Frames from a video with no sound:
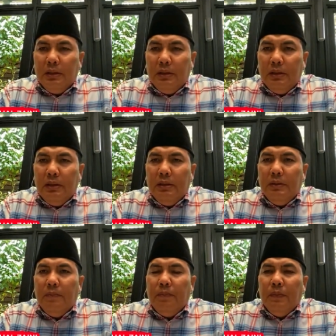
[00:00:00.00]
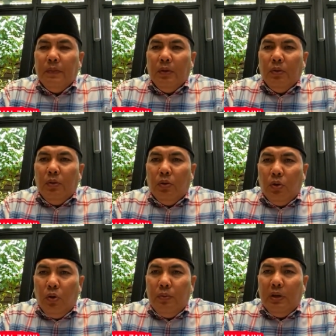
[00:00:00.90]
hormati dan taati
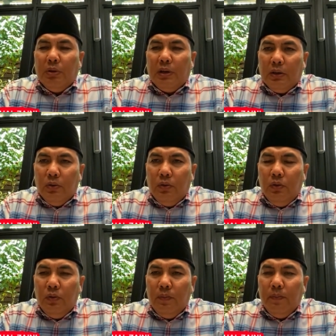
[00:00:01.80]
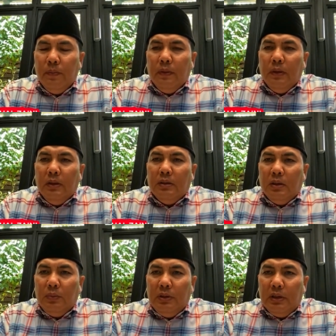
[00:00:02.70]
hukum yang berlaku.
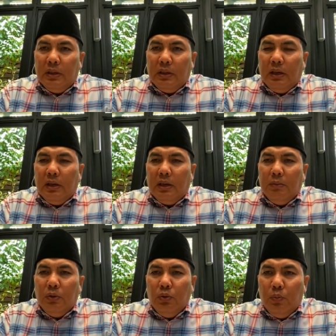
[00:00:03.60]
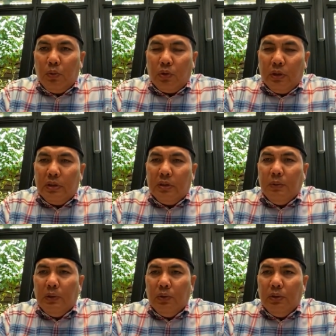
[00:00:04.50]
Selebihnya kita akan menunggu proses
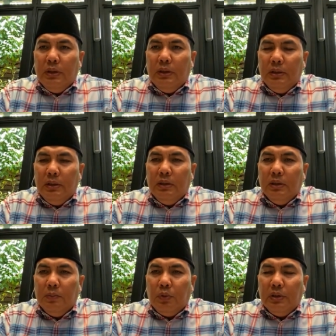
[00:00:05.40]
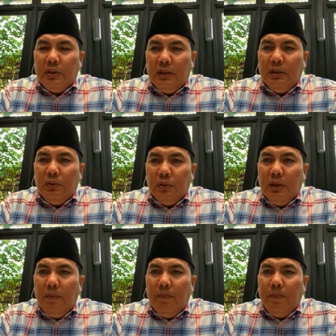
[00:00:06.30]
berikutnya di kepolisian tentunya
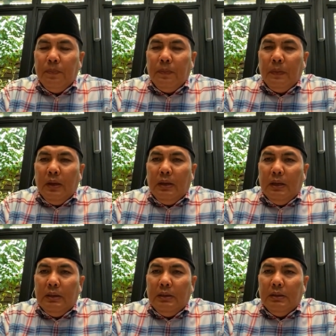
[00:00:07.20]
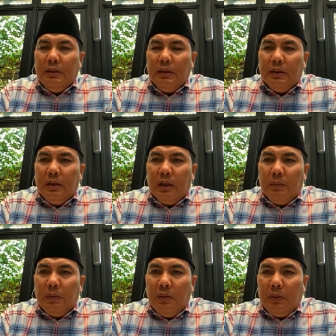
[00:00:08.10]
dan kita
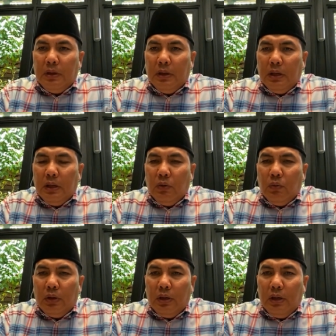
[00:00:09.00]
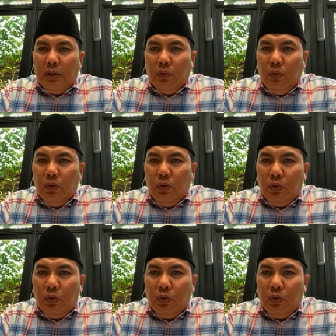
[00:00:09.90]
harapkan kepada warga NU